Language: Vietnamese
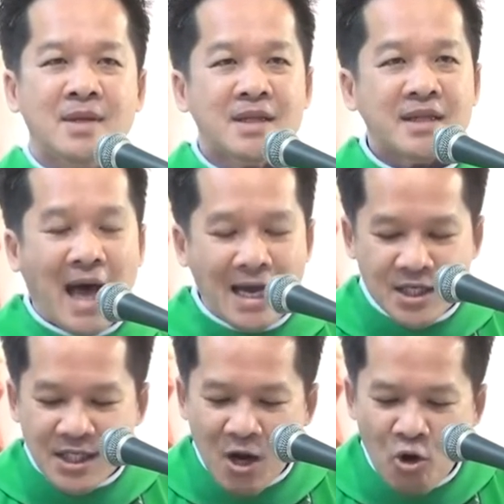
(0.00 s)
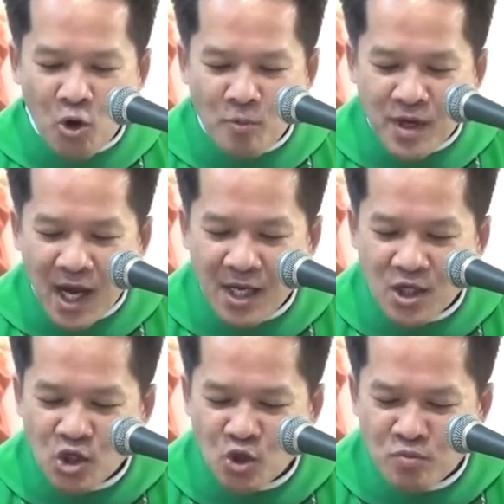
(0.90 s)
tại sao hôm nay
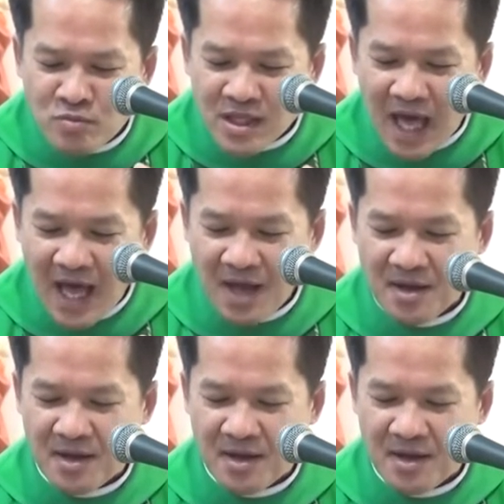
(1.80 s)
chúng ta